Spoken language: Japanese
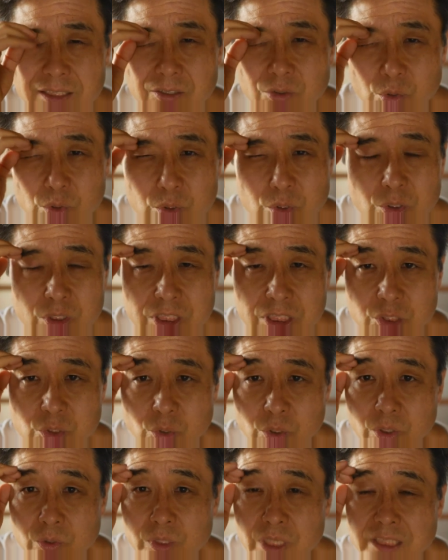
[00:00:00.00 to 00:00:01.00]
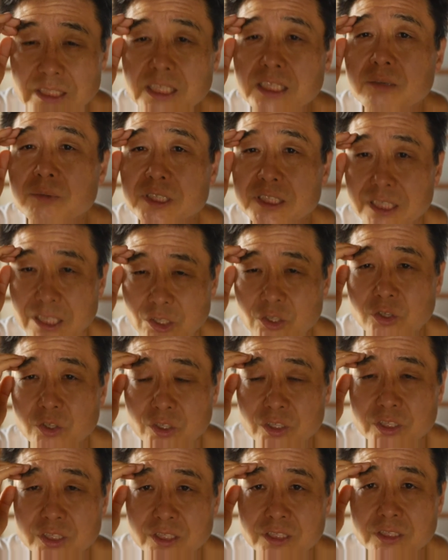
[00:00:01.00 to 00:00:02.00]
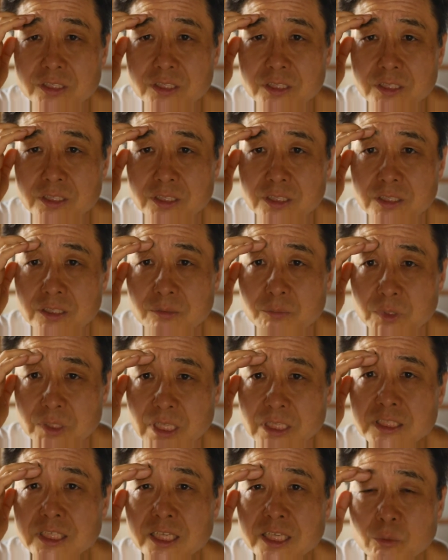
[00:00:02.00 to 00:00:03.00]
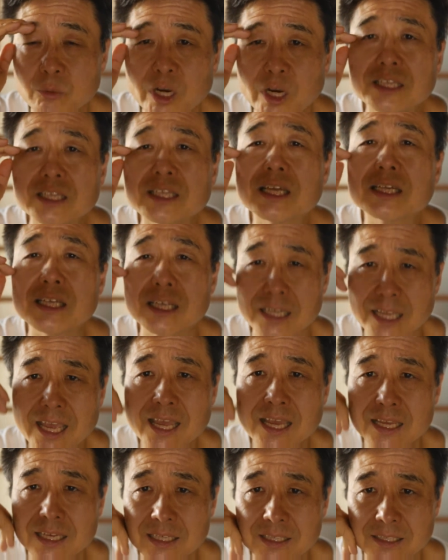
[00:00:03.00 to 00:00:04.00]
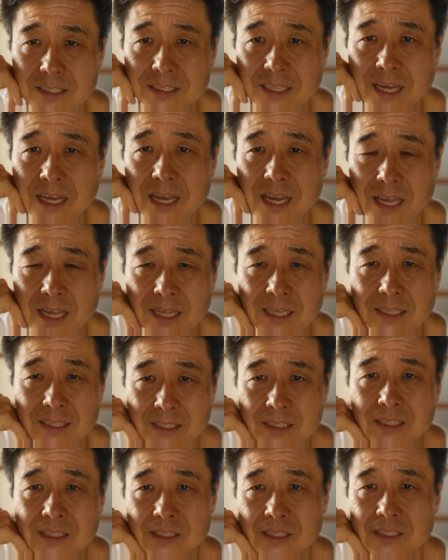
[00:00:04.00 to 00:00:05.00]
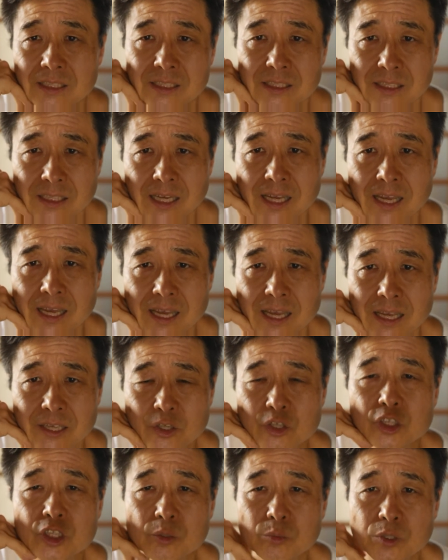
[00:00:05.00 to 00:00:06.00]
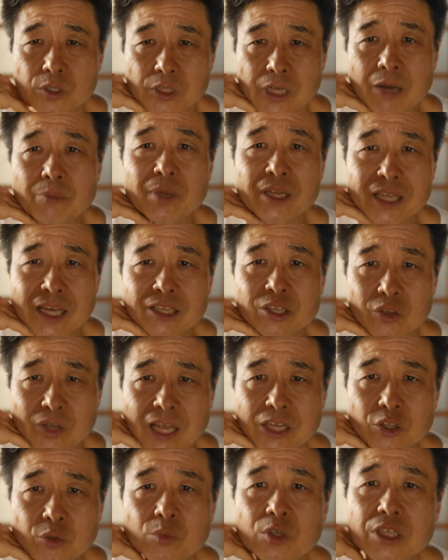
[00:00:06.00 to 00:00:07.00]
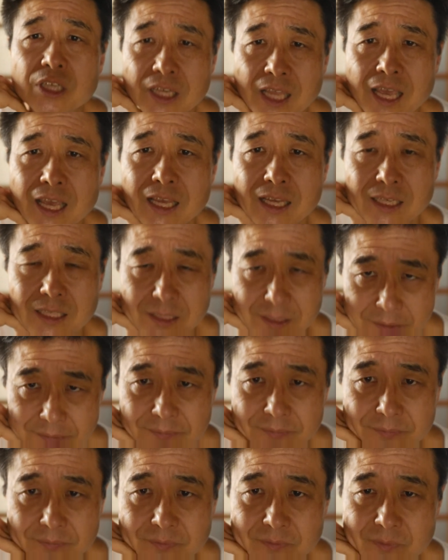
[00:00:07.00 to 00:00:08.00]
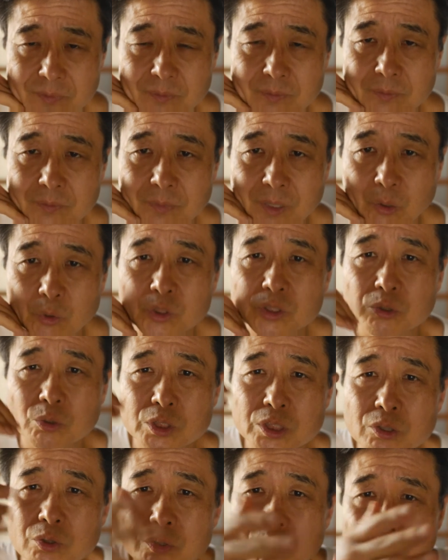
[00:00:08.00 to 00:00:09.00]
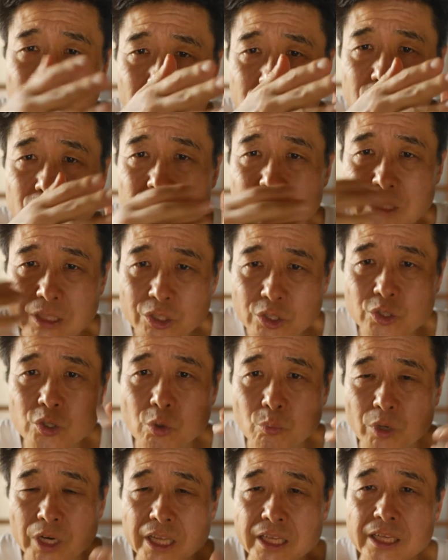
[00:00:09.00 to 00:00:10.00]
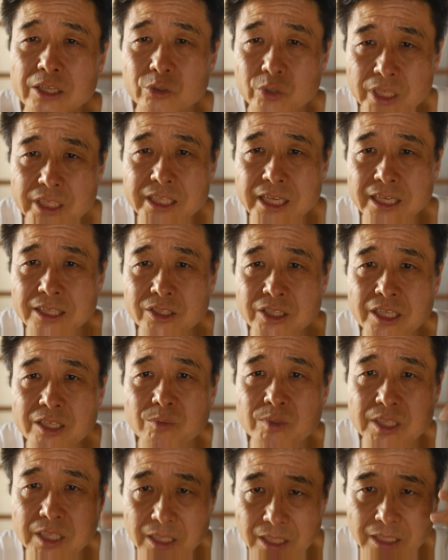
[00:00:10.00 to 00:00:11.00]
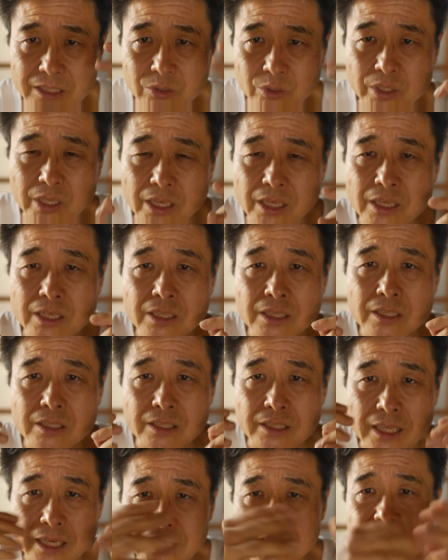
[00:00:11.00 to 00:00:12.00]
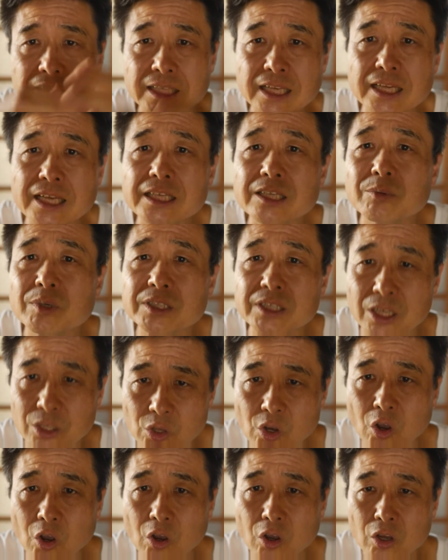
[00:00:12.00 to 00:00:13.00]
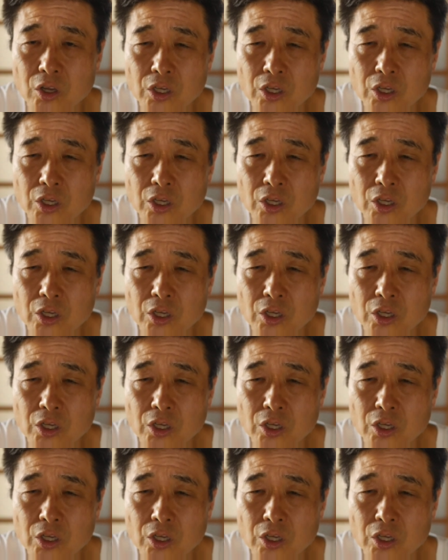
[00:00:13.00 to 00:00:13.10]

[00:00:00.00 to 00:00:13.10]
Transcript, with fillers: 恐ろしい状況になっちゃってますけど助けてもらったんでねなんか、えー、YouTube 頑張んないとなと思ってね、うんまあ、お仕事はお仕事で給料もらわないとね生活できませんからそれでやらせていただいてますけど